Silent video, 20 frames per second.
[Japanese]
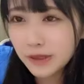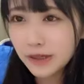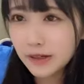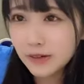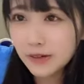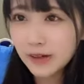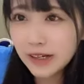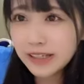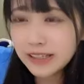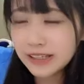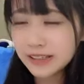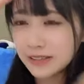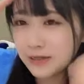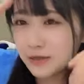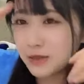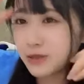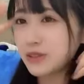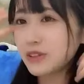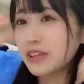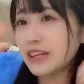かわいい
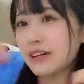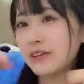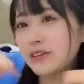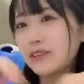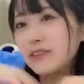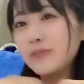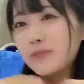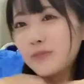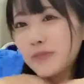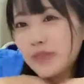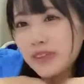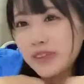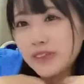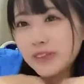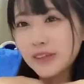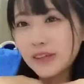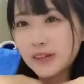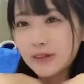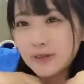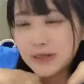嘘やろ
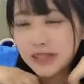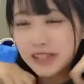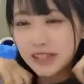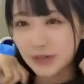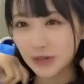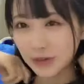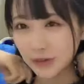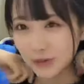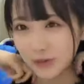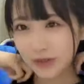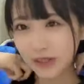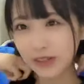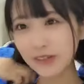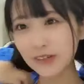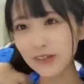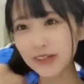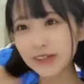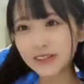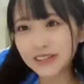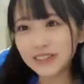やめてよ
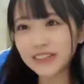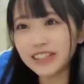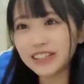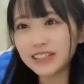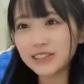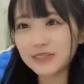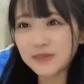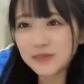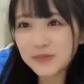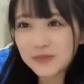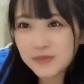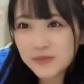可愛くないよ